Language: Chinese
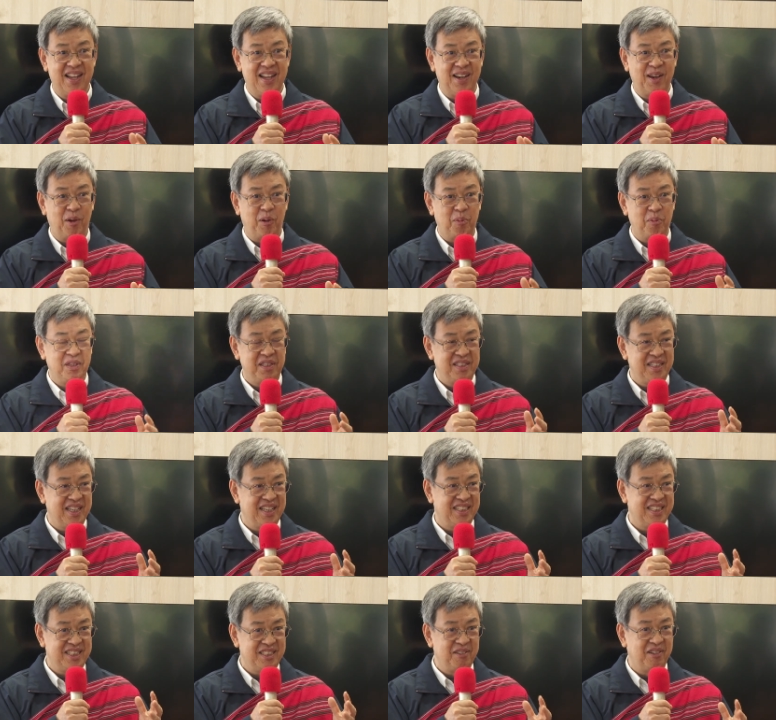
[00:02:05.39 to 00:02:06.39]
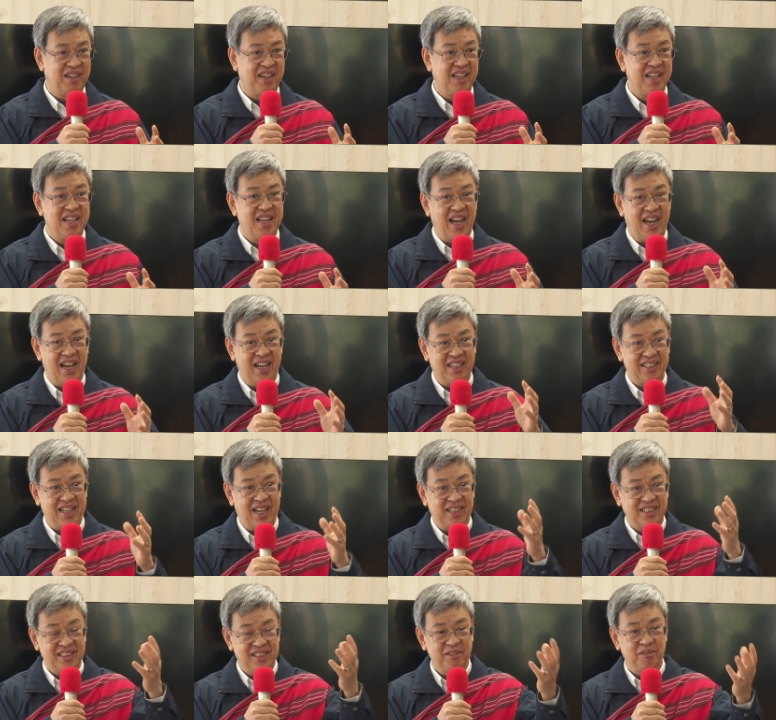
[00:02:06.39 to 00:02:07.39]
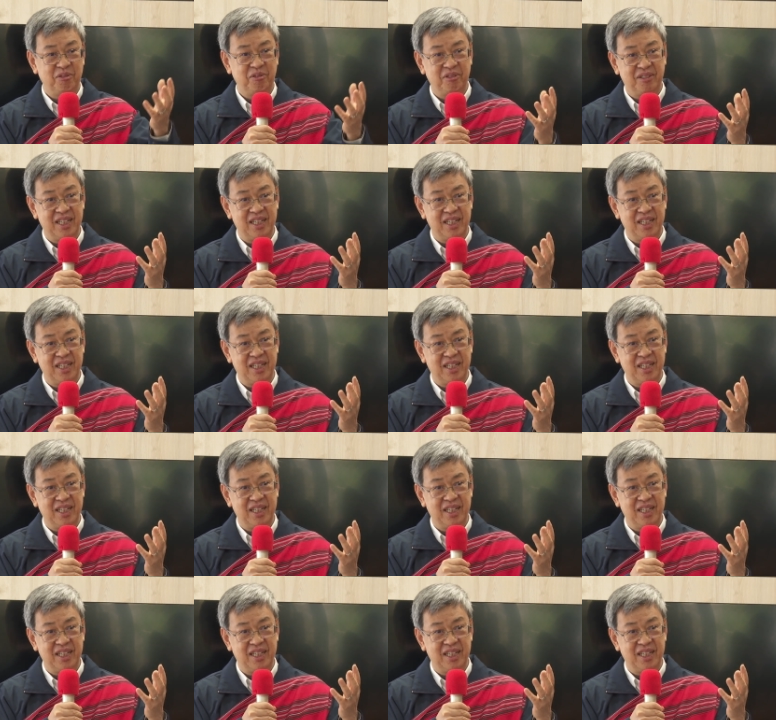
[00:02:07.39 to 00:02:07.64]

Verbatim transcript: 那我们也希望啊，当政府